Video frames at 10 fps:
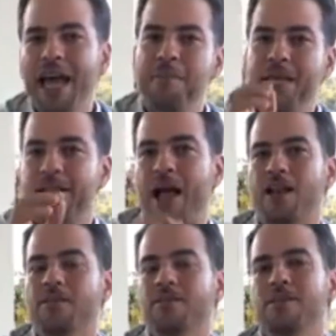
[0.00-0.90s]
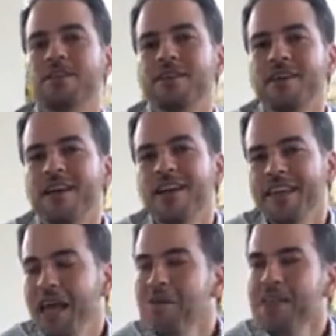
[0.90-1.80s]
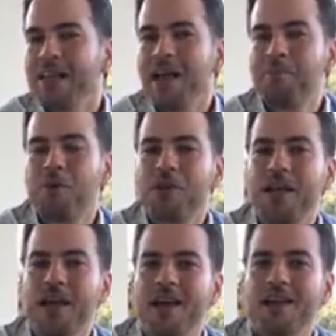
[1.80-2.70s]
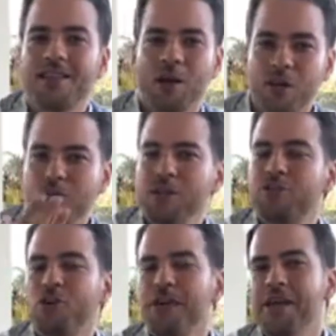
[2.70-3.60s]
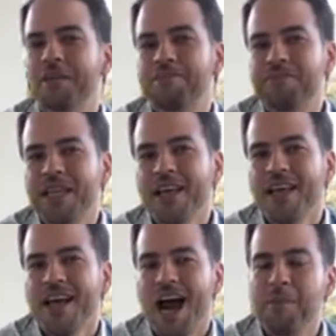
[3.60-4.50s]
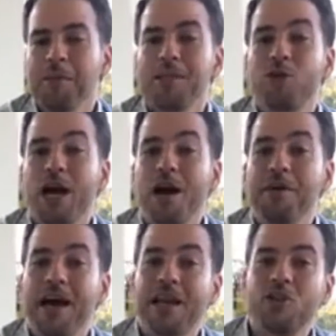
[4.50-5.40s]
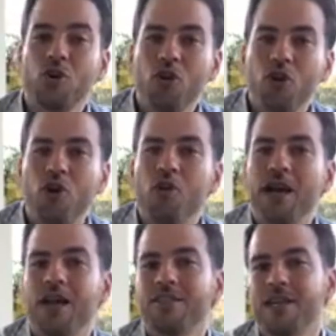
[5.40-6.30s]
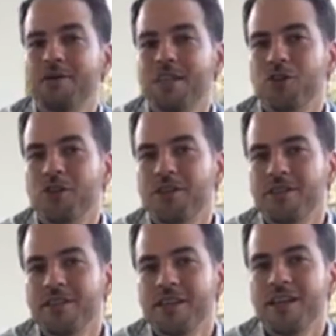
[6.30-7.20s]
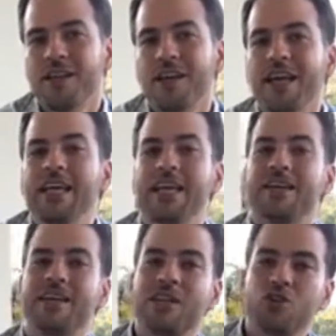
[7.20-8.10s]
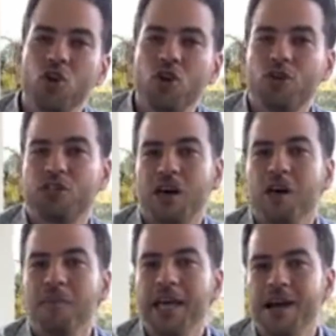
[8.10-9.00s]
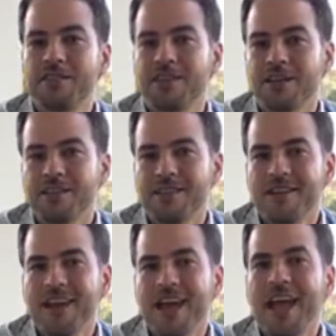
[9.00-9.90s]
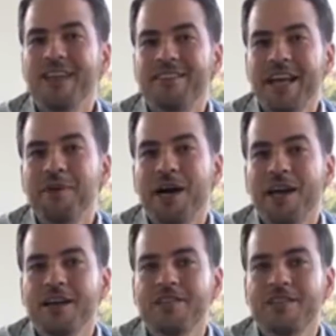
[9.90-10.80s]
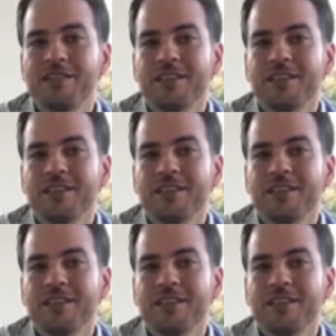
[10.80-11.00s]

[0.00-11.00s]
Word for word: es vital. Y es vital porque, te cuento una historia, a mí me tocaba viajar todos los lunes al Salvador y regresar todos los sábados a mi casa. El tema es